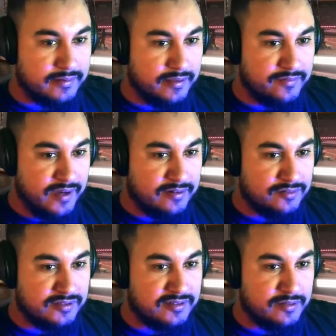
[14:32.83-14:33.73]
e tem
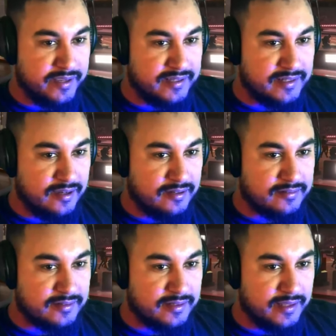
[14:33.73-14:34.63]
vários outros também que dá,
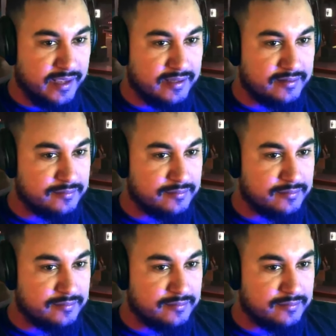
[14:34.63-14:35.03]
ó. Tem